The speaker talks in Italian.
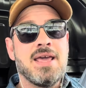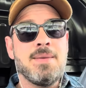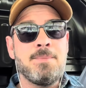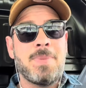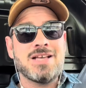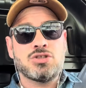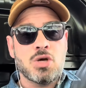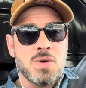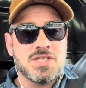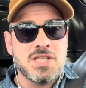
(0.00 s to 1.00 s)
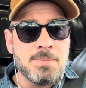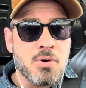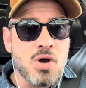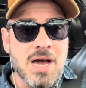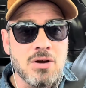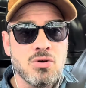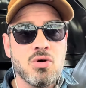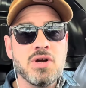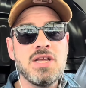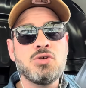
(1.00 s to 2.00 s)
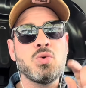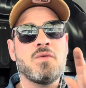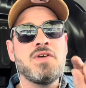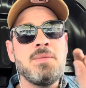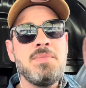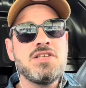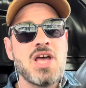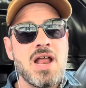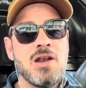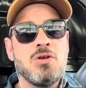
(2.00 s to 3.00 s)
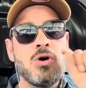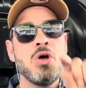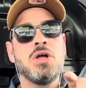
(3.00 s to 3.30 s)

in pasto a questi boccaloni il suo vermicello